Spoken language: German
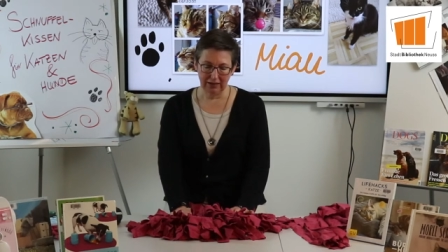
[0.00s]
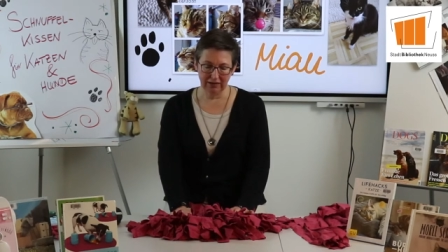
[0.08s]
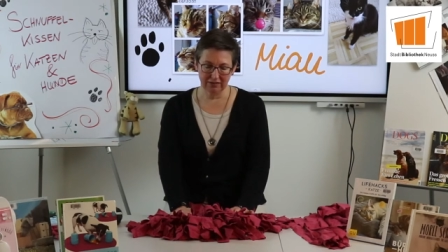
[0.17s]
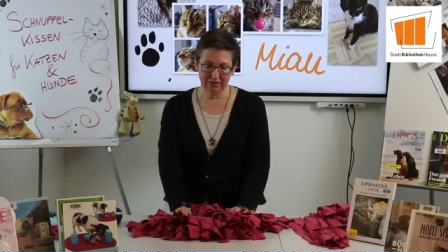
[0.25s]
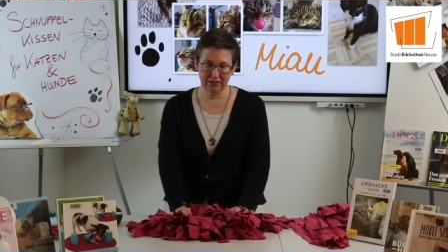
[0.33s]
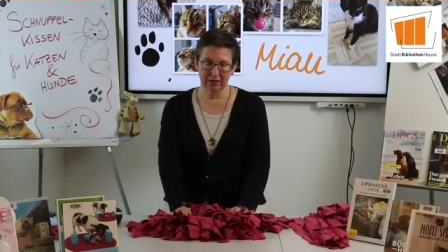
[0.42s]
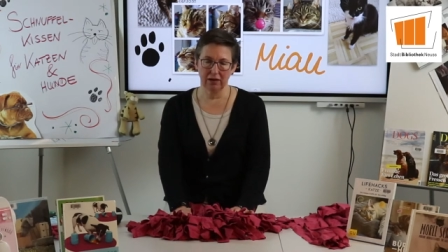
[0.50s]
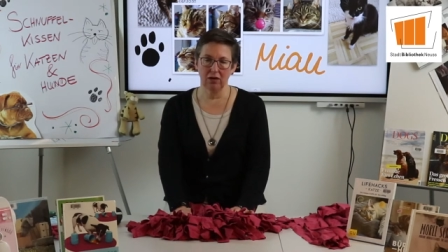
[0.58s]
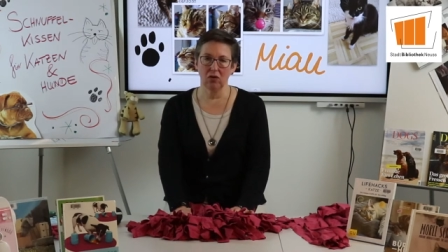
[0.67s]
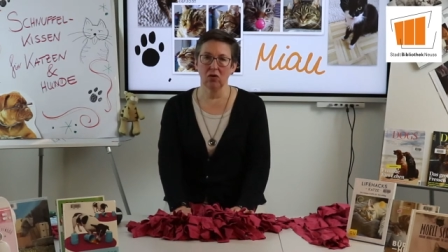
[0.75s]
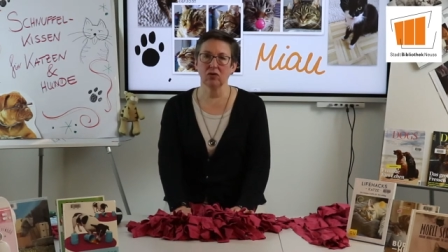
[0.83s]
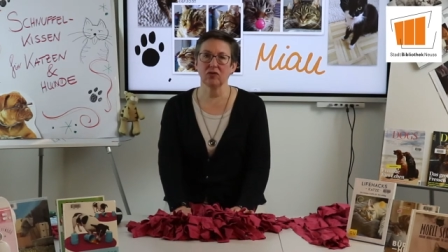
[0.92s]
Kissen
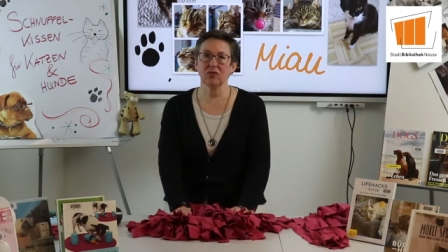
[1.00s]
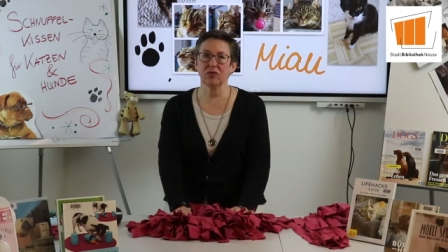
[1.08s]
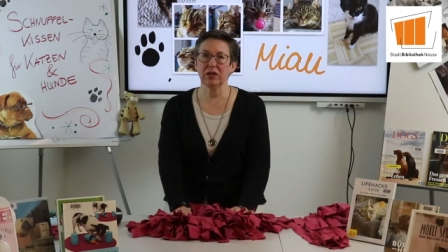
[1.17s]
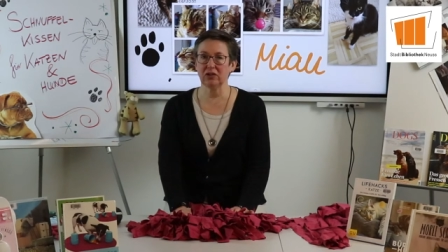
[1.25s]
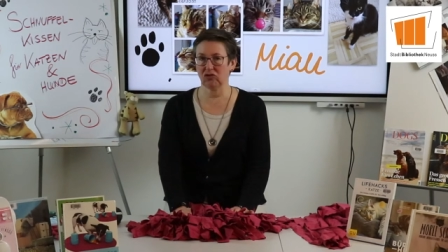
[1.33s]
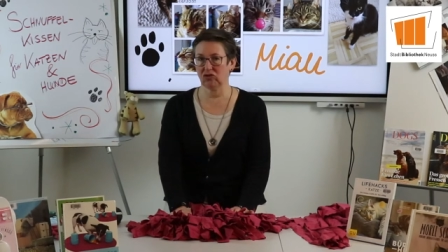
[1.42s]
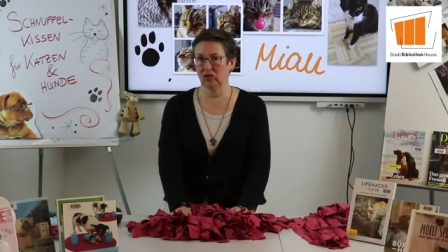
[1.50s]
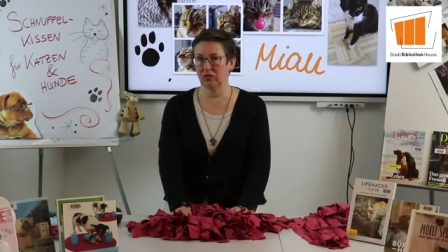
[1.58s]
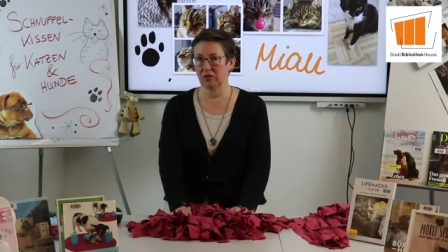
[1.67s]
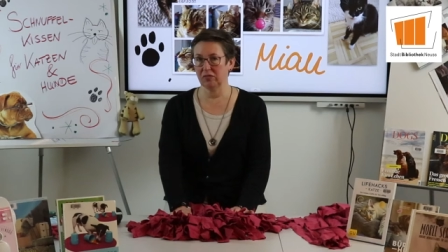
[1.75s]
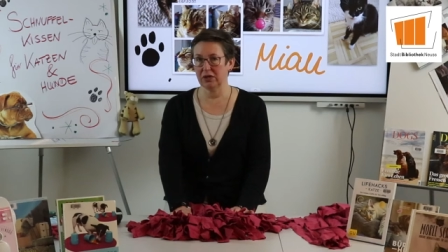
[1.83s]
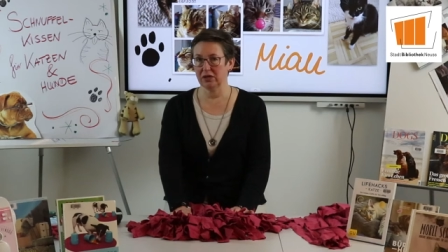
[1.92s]
aus
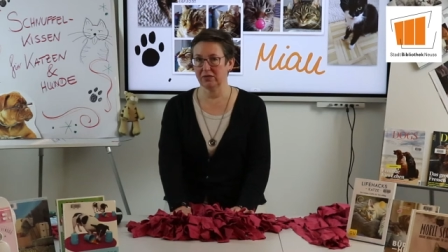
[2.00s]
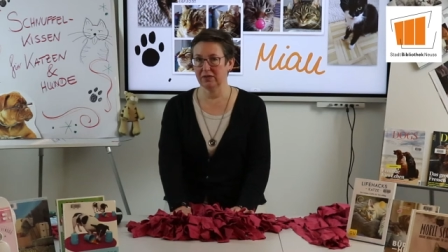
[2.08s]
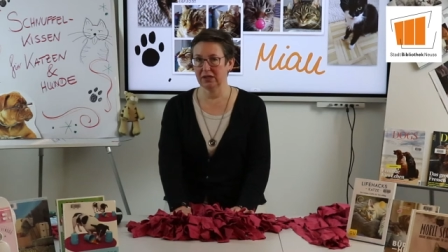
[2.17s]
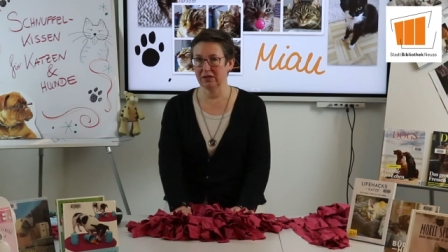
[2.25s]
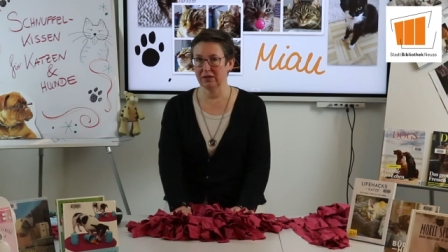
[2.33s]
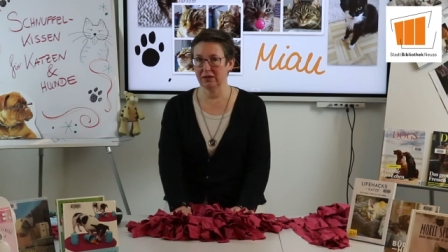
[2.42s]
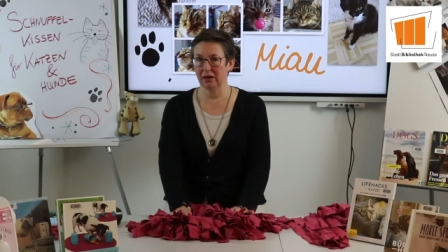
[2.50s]
Fließstoff gemacht werden.